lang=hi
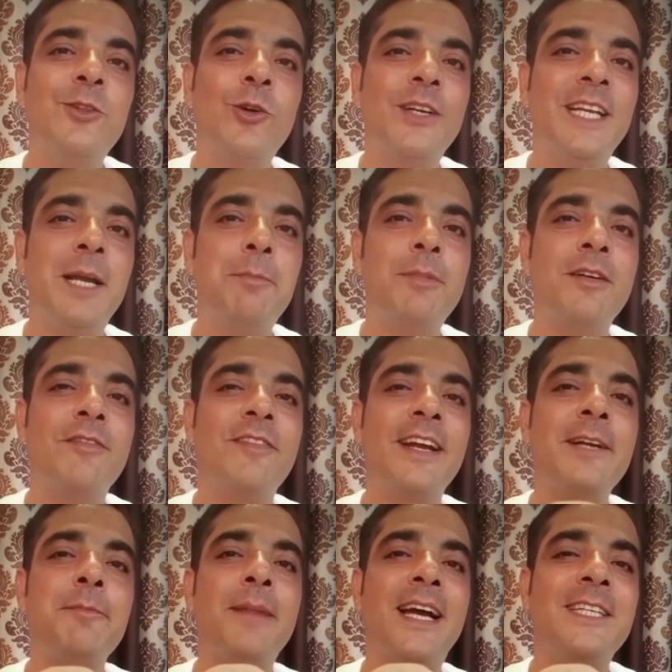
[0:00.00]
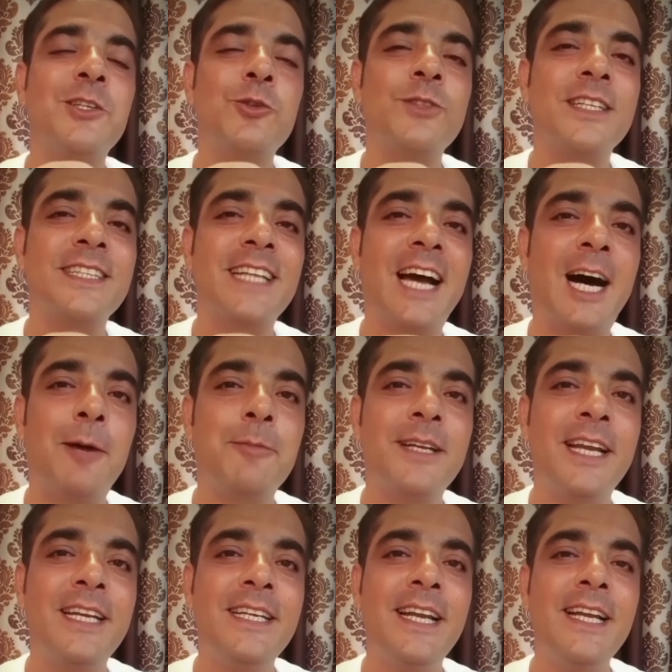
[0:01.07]
तो ये परफेक्ट मैच हो सकता है
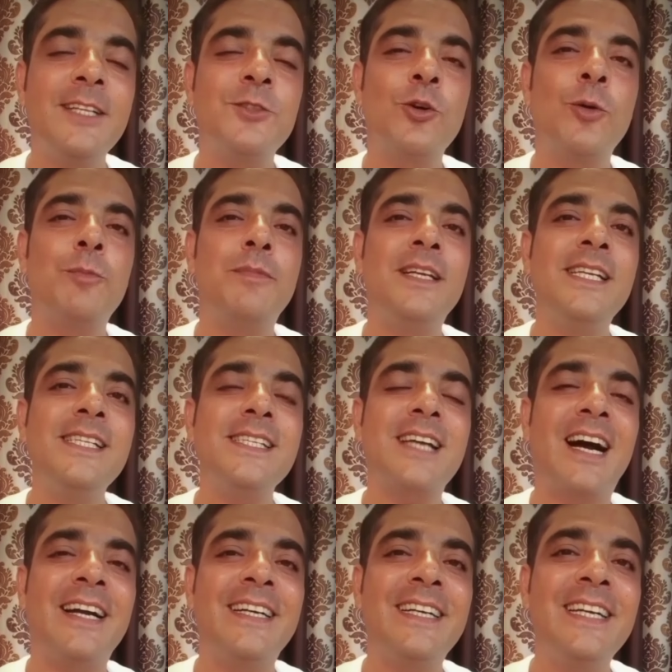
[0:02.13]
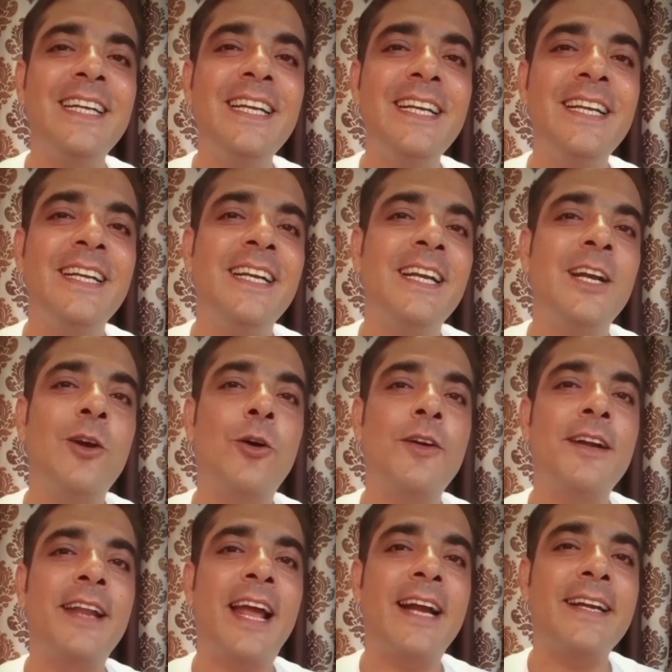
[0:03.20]
आपके लिए सो प्लीज़ काइंडली
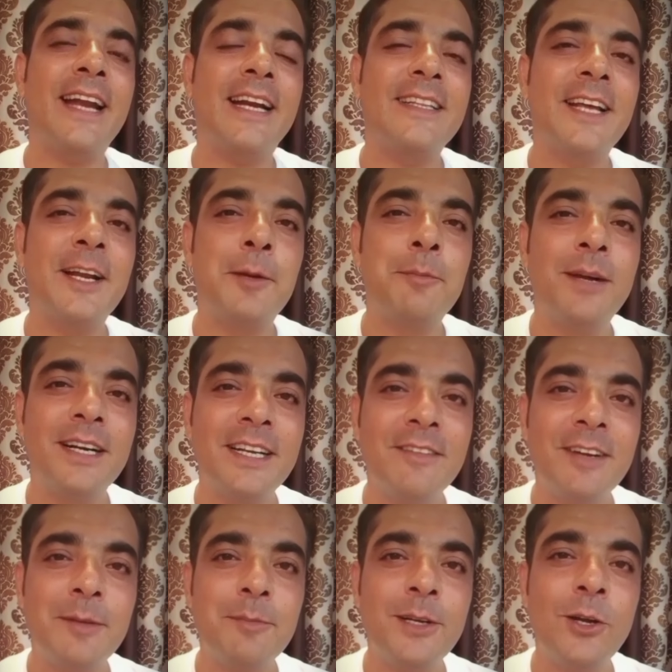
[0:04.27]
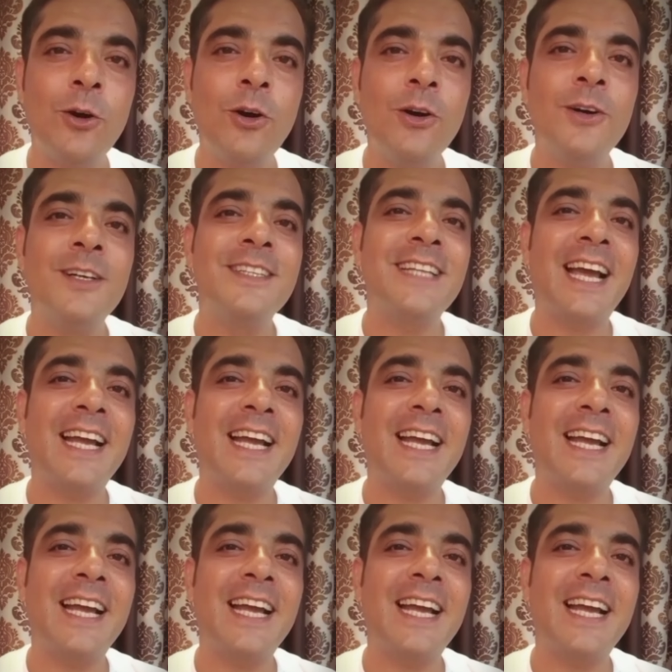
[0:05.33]
कॉन्टैक्ट एट द नंबर गिवन बिलो